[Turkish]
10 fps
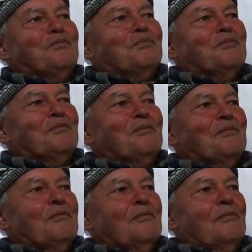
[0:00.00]
Yani
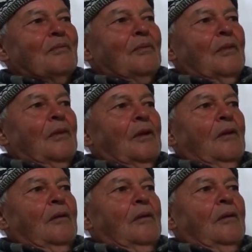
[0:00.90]
askere
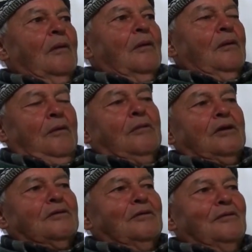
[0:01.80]
gitmeden önce.
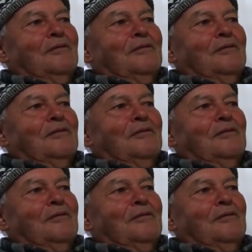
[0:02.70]
Evet.